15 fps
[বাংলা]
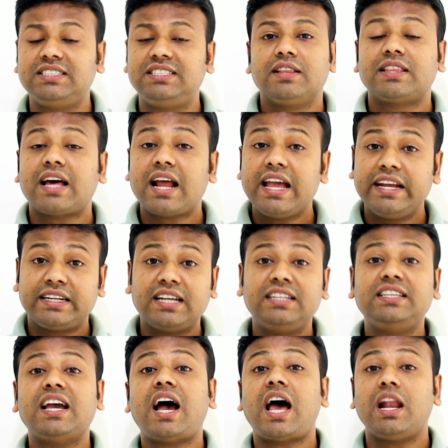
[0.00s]
যে তারা এটা
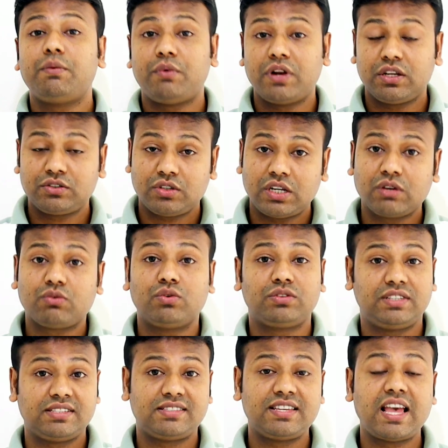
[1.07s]
নিয়ে আলোপ আলোচনা
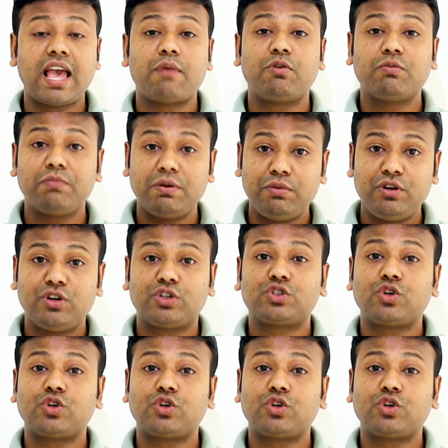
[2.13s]
করতেছে এবং বিভিন্ন